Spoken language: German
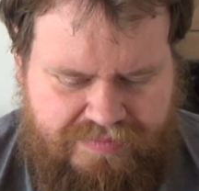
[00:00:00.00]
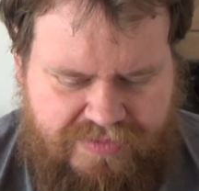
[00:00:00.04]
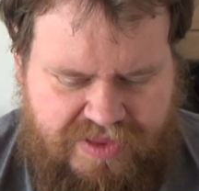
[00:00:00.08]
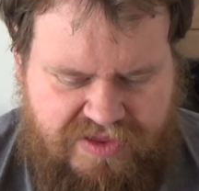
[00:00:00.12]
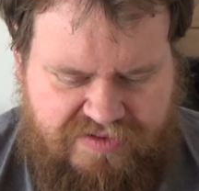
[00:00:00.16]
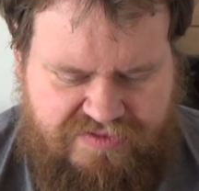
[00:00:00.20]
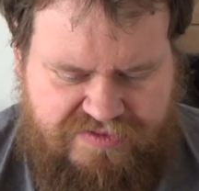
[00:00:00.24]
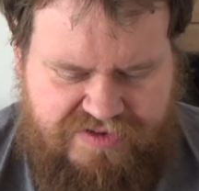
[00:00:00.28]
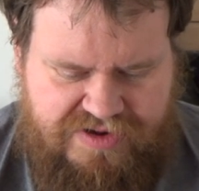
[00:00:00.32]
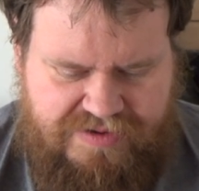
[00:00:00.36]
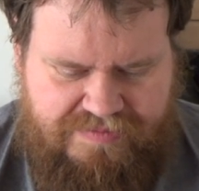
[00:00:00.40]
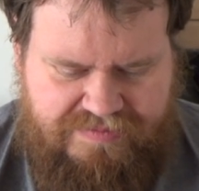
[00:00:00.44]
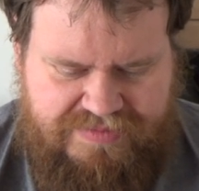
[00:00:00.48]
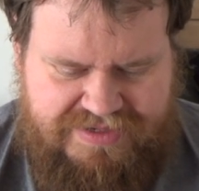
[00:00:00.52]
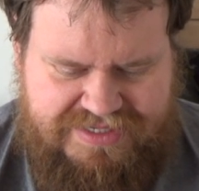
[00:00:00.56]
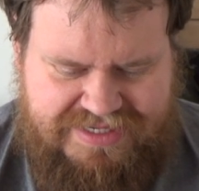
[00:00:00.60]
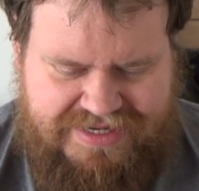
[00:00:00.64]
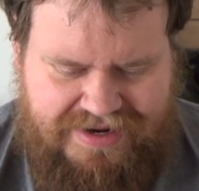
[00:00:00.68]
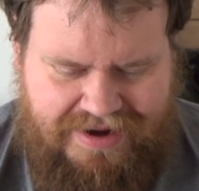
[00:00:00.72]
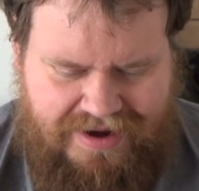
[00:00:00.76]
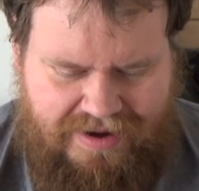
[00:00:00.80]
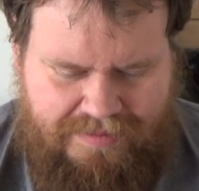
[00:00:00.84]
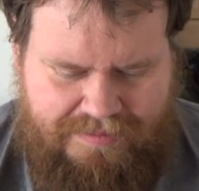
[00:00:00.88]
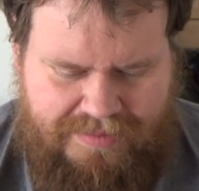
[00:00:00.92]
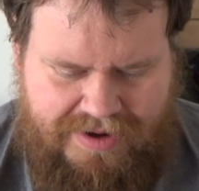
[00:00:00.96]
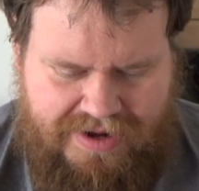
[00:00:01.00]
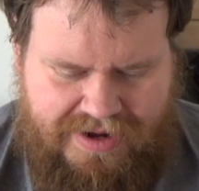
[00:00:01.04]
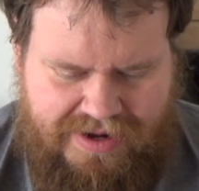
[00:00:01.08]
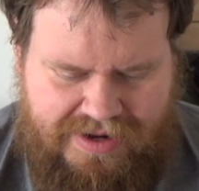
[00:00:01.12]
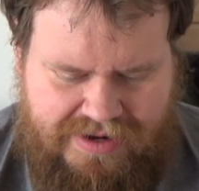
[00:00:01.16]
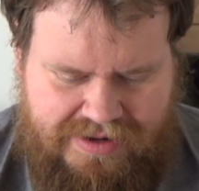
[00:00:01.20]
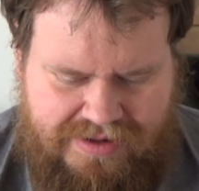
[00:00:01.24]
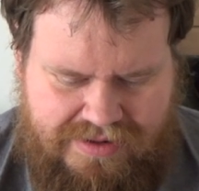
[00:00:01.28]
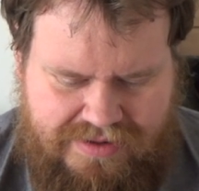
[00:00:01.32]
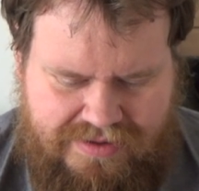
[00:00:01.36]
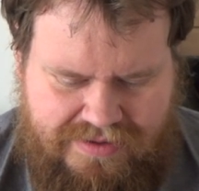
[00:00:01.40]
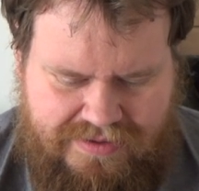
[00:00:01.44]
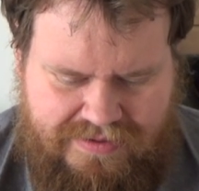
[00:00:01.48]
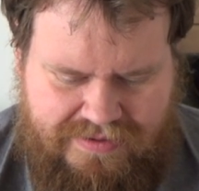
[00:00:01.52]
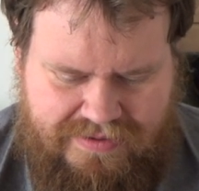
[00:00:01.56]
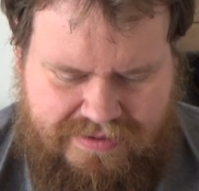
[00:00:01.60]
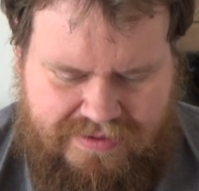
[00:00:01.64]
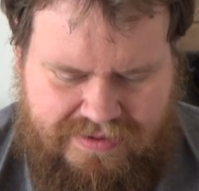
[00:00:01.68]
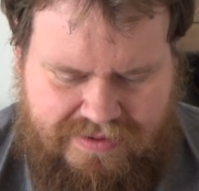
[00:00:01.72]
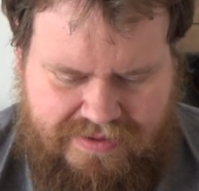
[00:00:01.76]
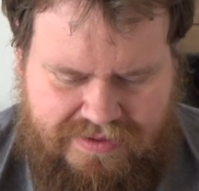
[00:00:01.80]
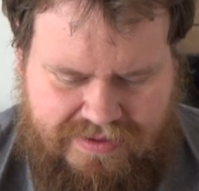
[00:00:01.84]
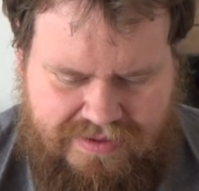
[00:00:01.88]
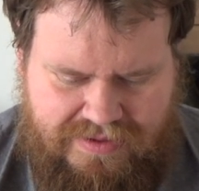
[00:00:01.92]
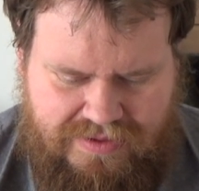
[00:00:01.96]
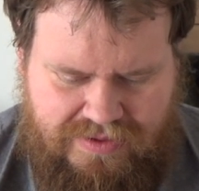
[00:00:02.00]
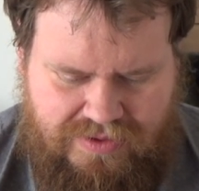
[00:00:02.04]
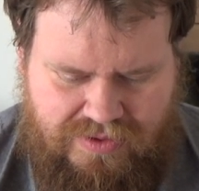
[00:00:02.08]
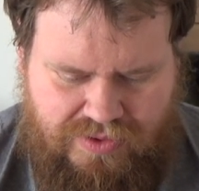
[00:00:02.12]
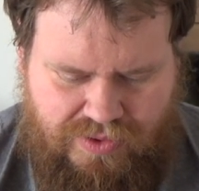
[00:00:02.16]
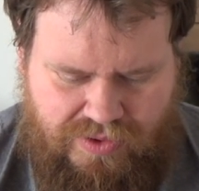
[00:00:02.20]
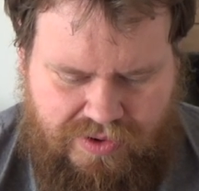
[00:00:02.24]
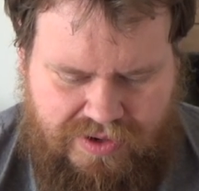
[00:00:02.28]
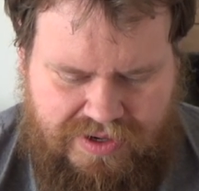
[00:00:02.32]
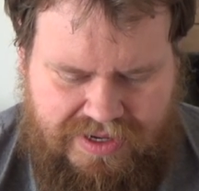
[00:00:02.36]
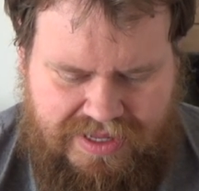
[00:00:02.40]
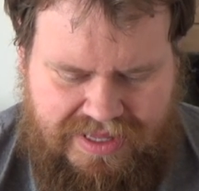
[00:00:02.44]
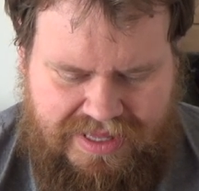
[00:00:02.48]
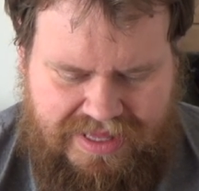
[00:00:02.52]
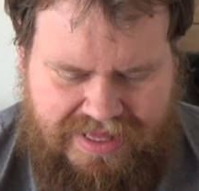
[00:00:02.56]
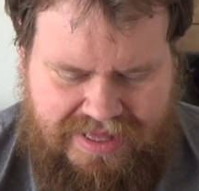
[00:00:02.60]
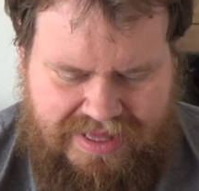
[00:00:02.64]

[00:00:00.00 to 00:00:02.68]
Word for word: der Film damals doch